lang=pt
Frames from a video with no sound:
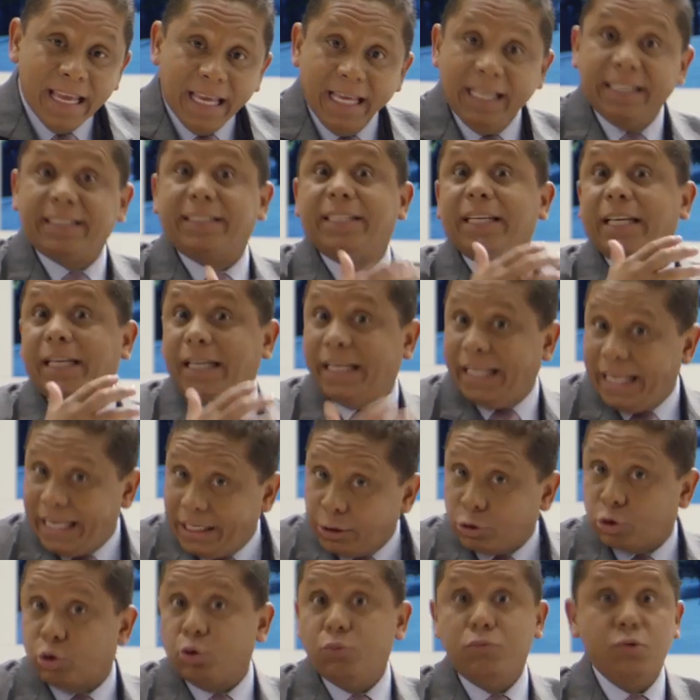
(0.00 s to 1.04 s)
E se
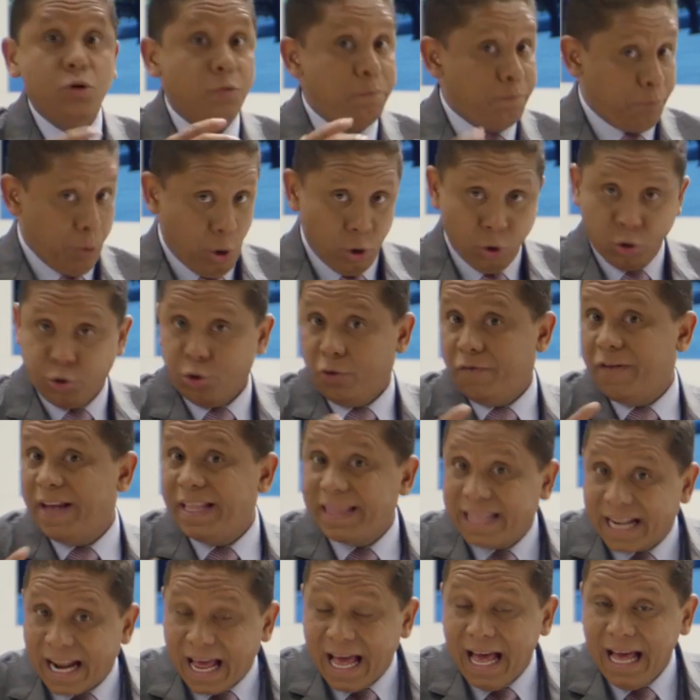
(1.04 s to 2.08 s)
Cristo muito pronto
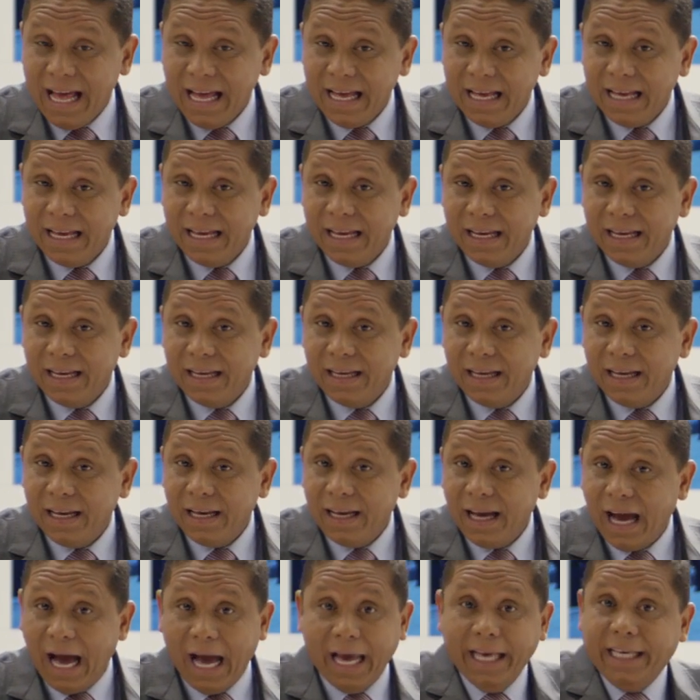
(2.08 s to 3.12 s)
vendrá,
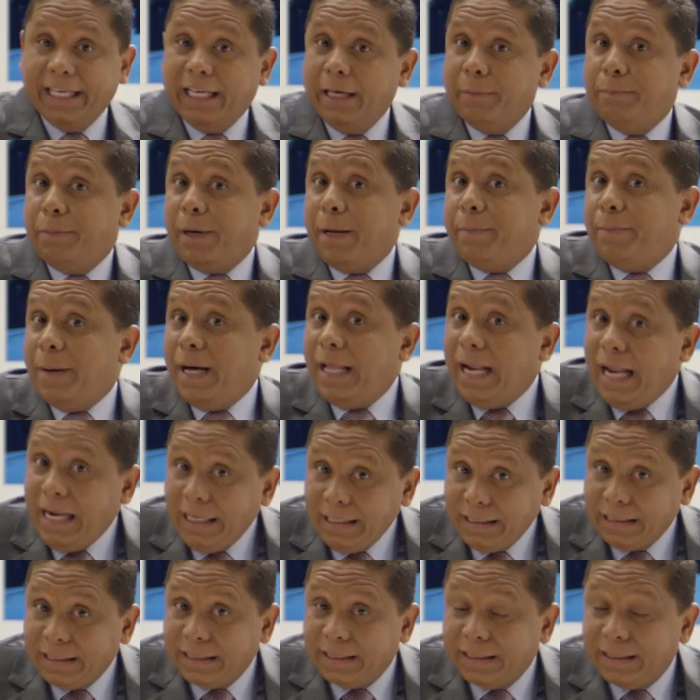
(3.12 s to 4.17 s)
há que
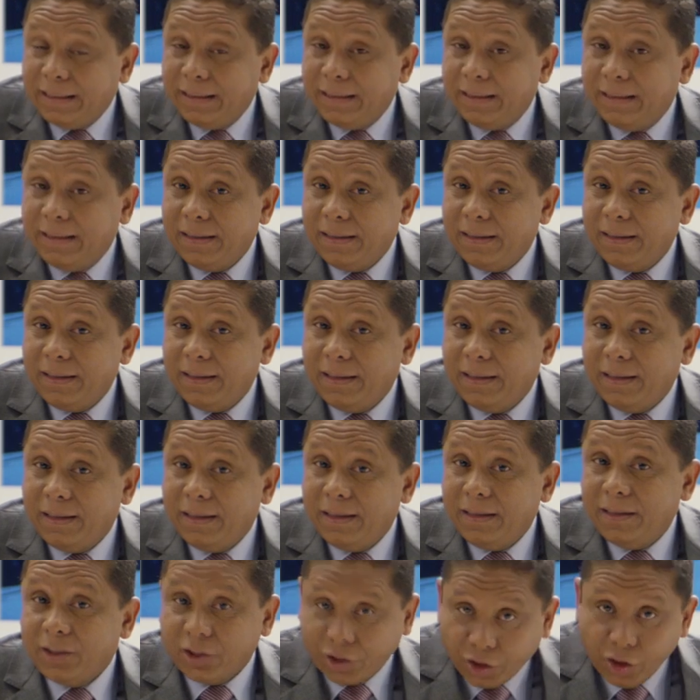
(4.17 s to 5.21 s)
preparar-se.
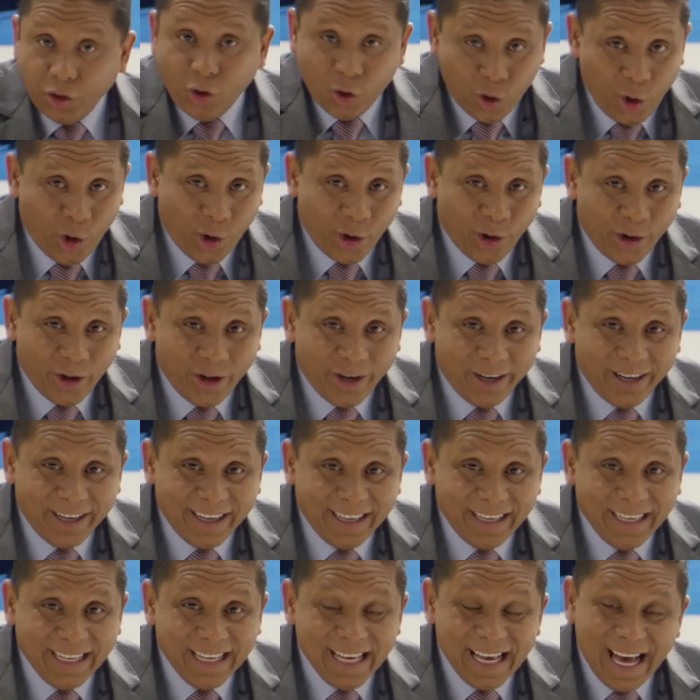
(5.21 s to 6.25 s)
Sim ou não?
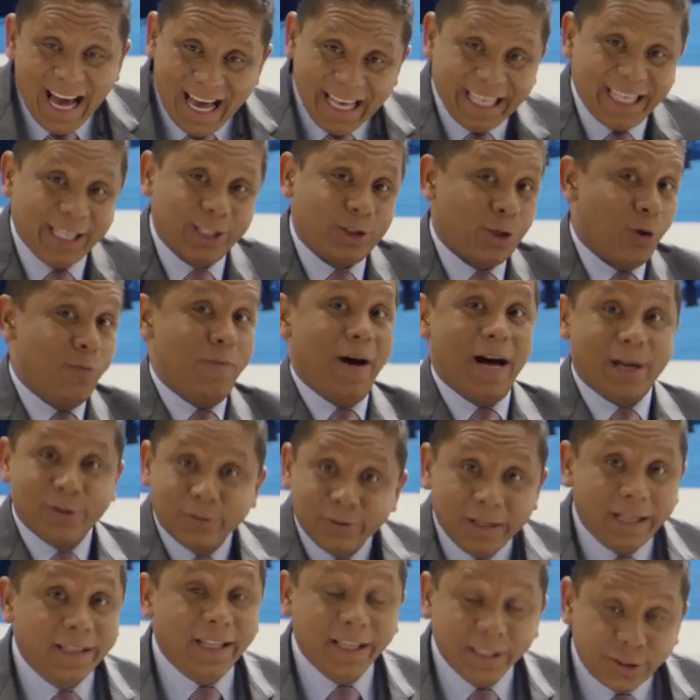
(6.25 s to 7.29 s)
Há que tomar
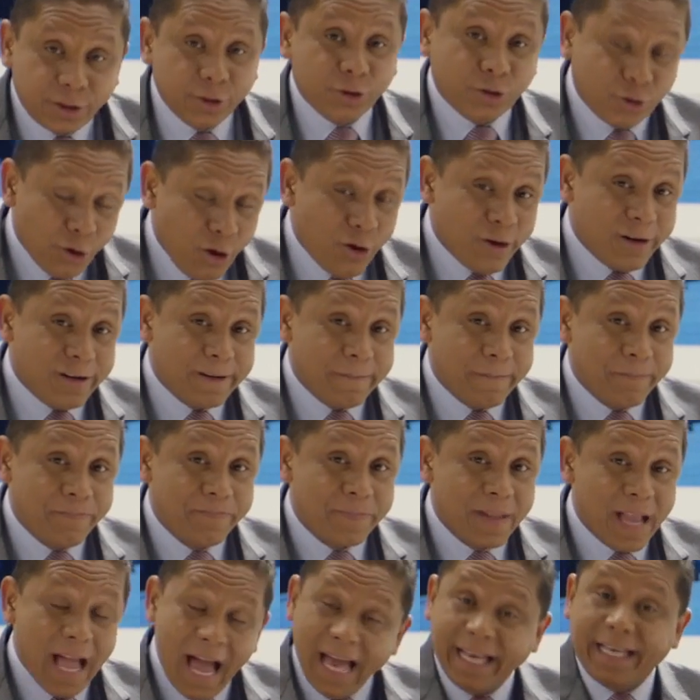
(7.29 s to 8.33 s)
uma decisão,
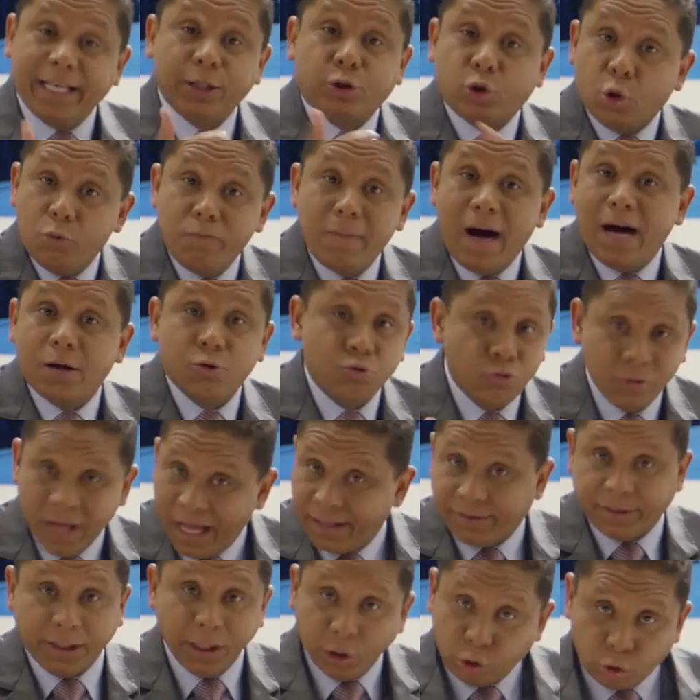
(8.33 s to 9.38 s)
há que tomar uma
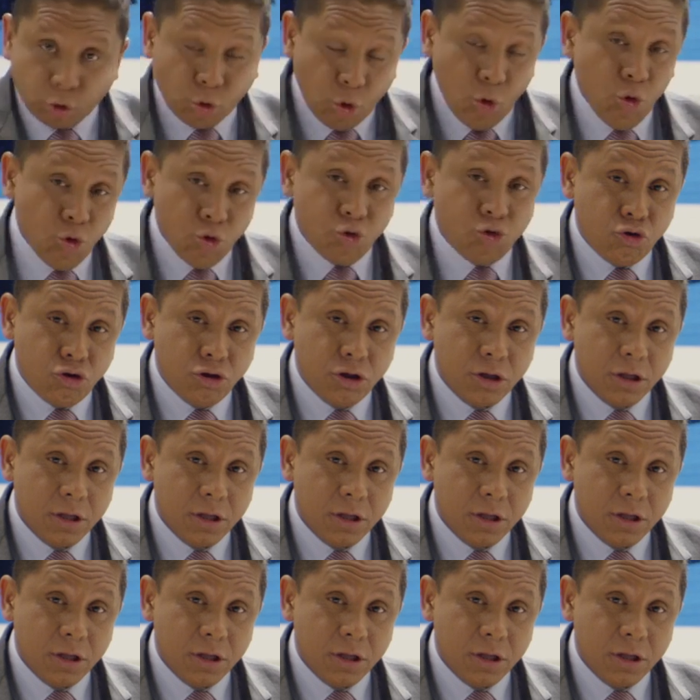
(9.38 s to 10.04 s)
atitude,